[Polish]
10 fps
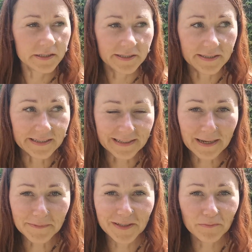i, I, na
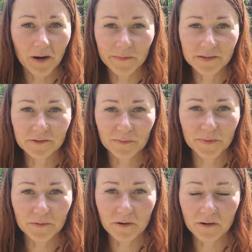tamten moment to
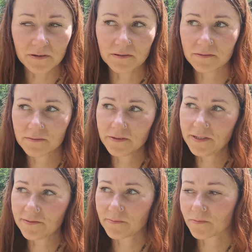było, no
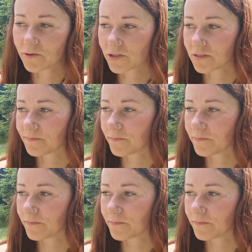nie wiem, może,